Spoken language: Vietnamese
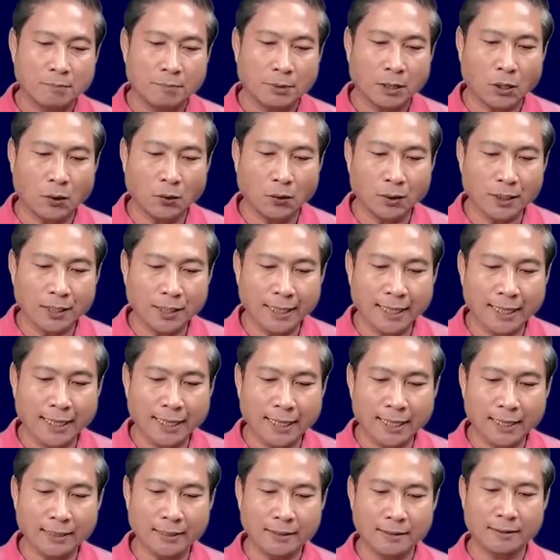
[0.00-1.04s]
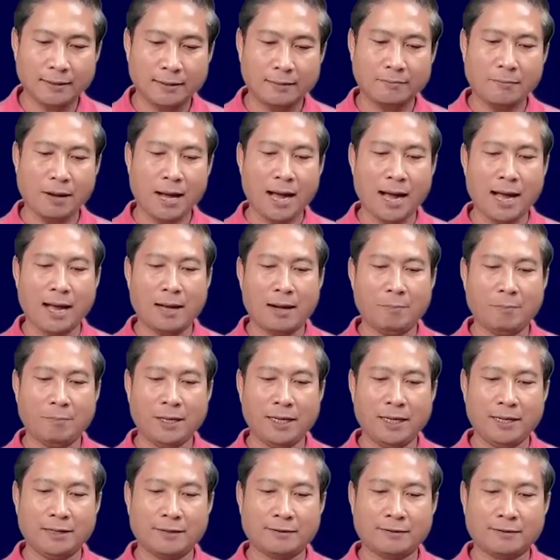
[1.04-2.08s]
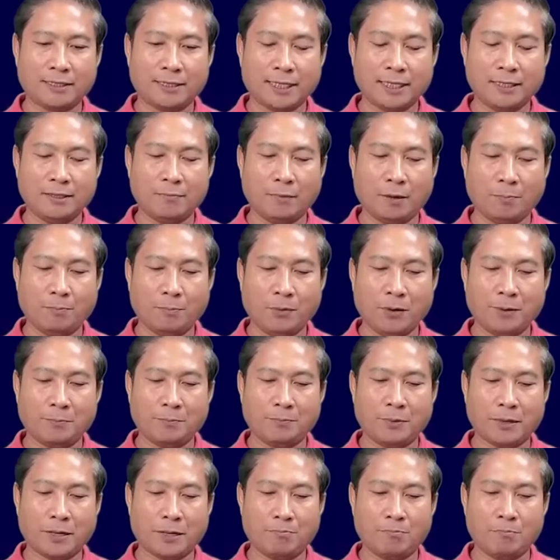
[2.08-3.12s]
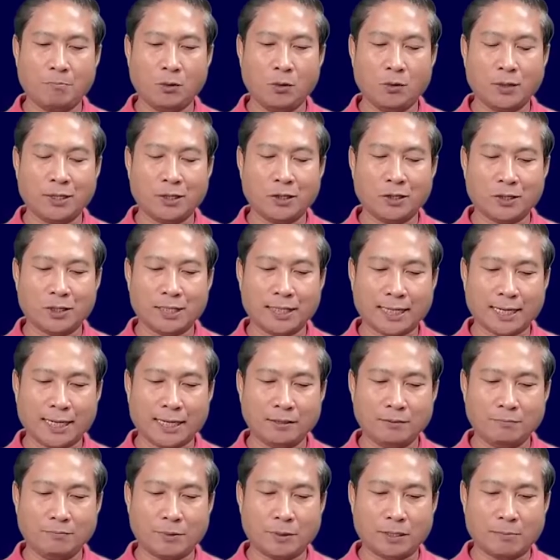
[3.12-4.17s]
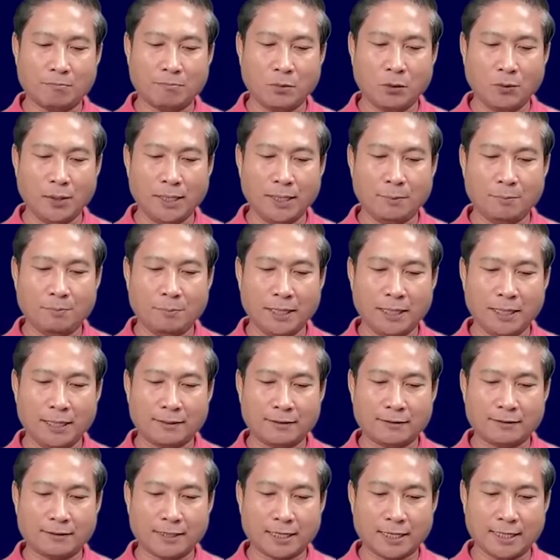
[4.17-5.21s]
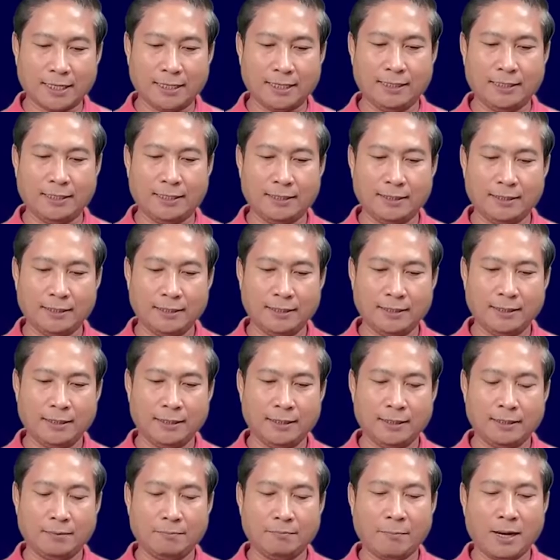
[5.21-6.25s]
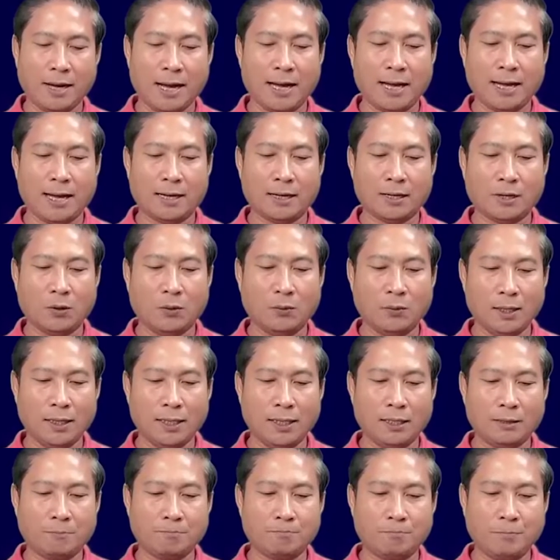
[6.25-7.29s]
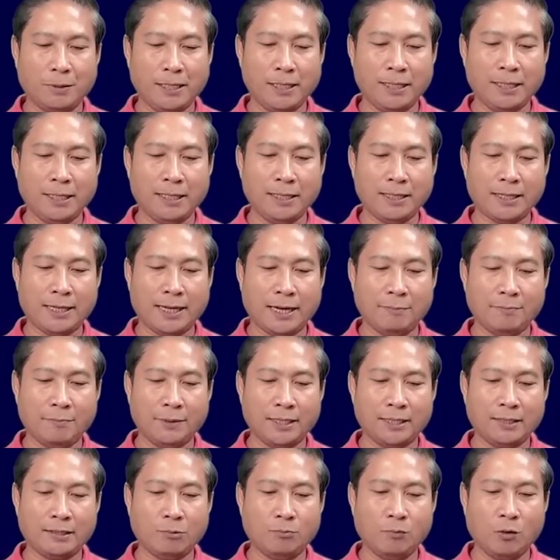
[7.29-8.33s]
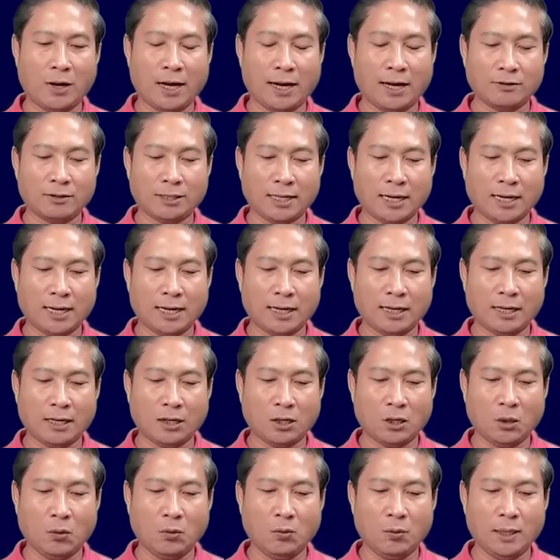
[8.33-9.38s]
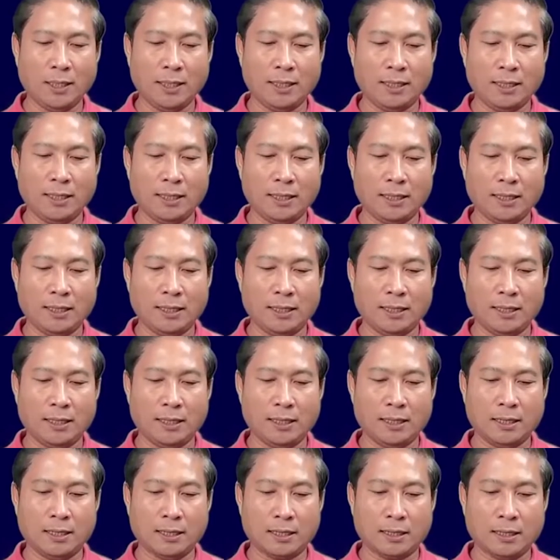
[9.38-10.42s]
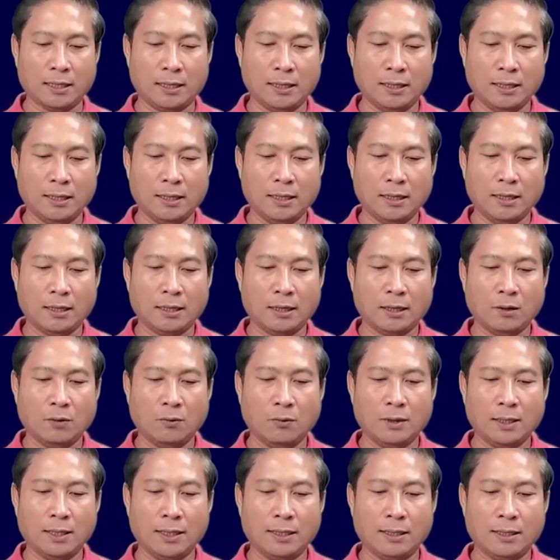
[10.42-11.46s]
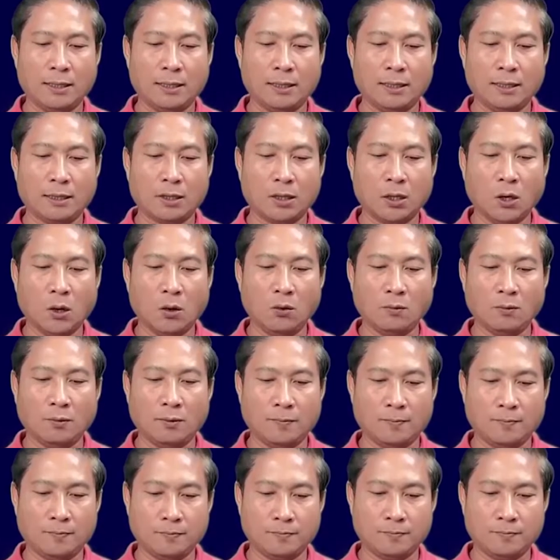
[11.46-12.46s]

ôn ní bà phết srei mà con pram buôn rồi cay pram muối phết srei bà khui lệch phi đại miền mua hào thá khui uh, khui uh, không